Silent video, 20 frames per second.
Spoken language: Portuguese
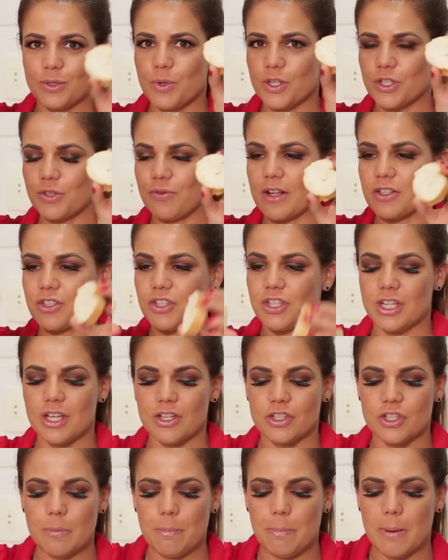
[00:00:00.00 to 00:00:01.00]
duas
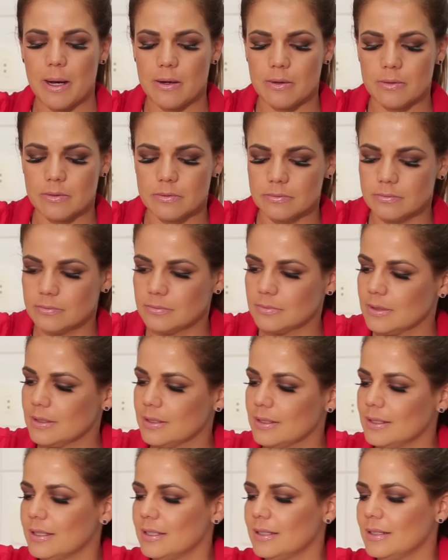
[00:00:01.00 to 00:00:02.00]
fatias de pão,
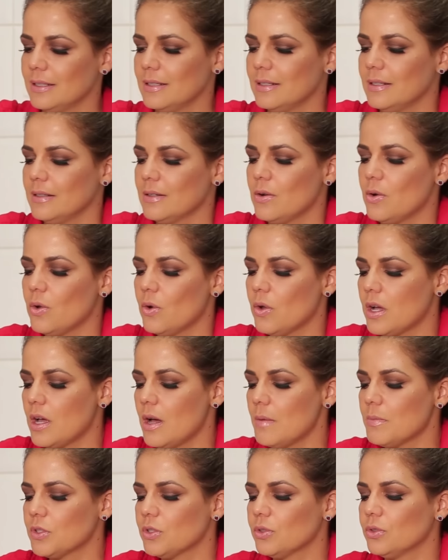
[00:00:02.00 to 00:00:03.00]

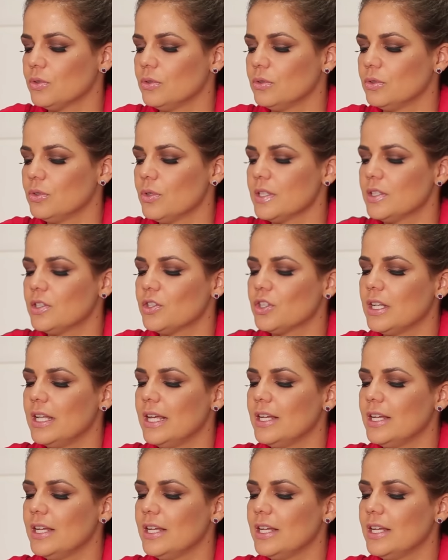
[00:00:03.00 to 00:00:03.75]
colocamos o doce de